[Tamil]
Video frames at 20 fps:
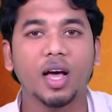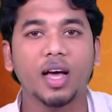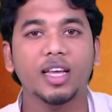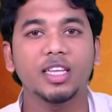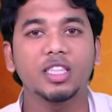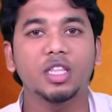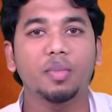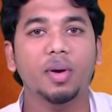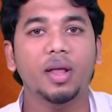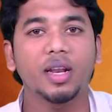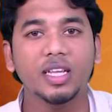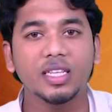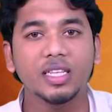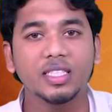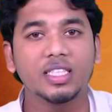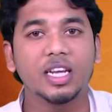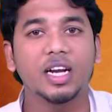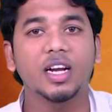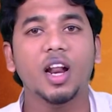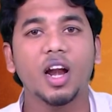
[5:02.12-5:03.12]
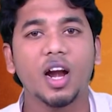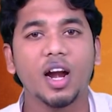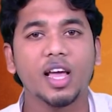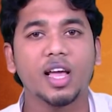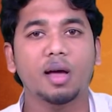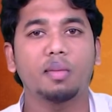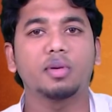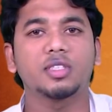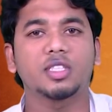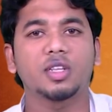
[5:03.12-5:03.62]
தான் இந்த மாதிரி ஜென்ரலான
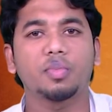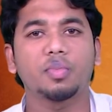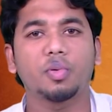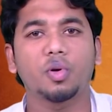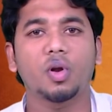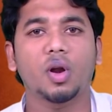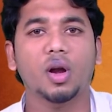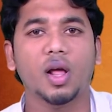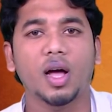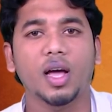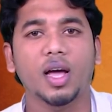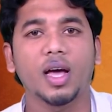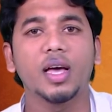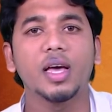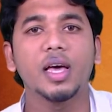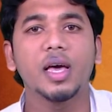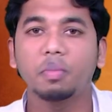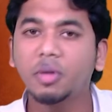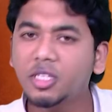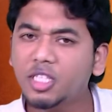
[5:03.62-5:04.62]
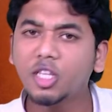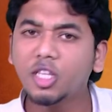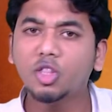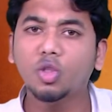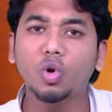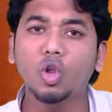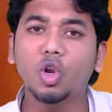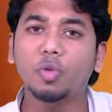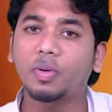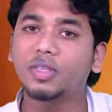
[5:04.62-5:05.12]
கமெண்ட்ஸ் தான் போட்டிருக்காங்க மிச்ச
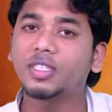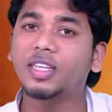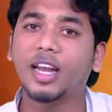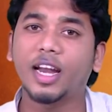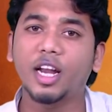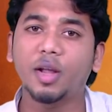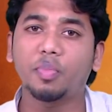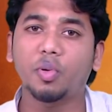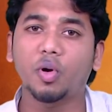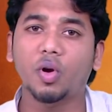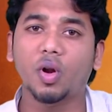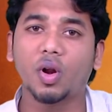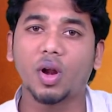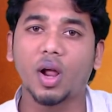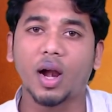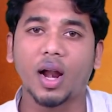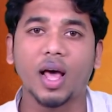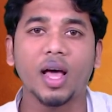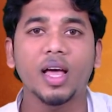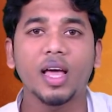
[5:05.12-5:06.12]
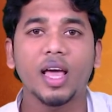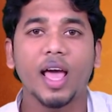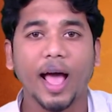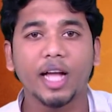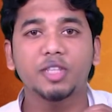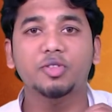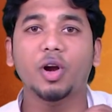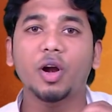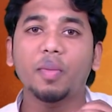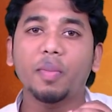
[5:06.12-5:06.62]
தொண்ணூறு பர்சன்ட் என்ன போட்டிருக்காங்கன்னா
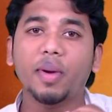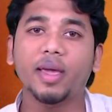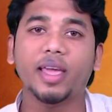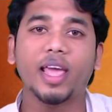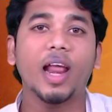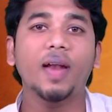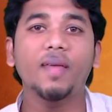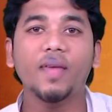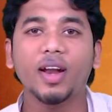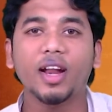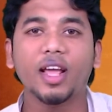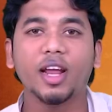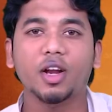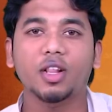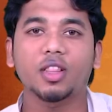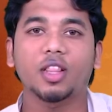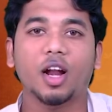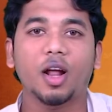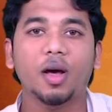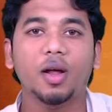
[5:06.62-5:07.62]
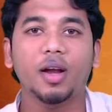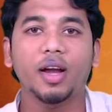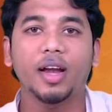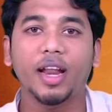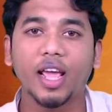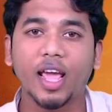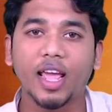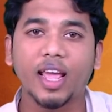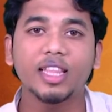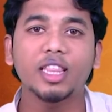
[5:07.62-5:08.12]
ஆக்சுவலாக நம்ம கேள்வி என்ன கேட்டிருந்தோம்னா
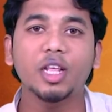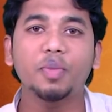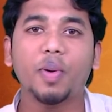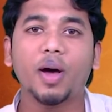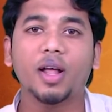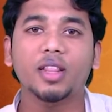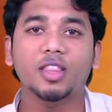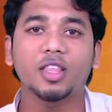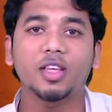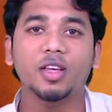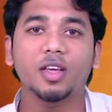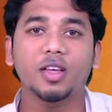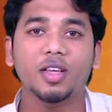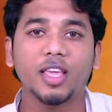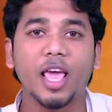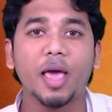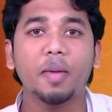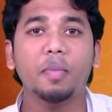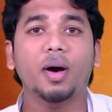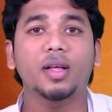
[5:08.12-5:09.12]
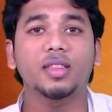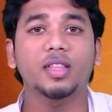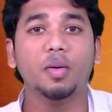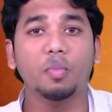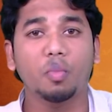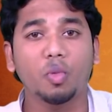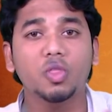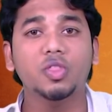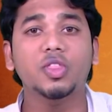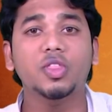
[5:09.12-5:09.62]
நீங்கள் எதிர்பார்த்து ஏமாந்த
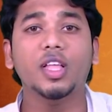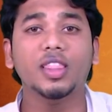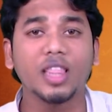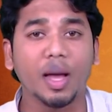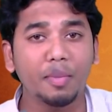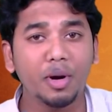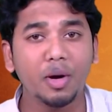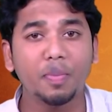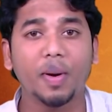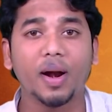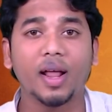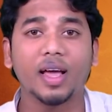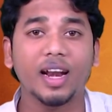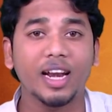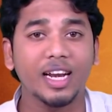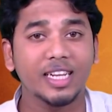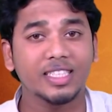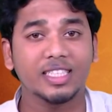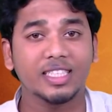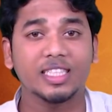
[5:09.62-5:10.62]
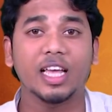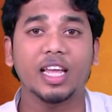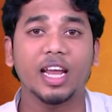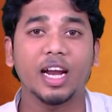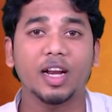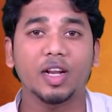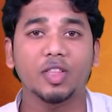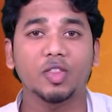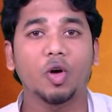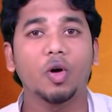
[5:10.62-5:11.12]
மொத்த தமிழ் படங்கள் லிஸ்ட் தான்
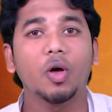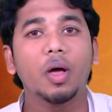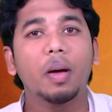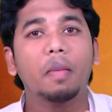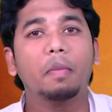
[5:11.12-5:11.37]
கேட்டிருந்தோம்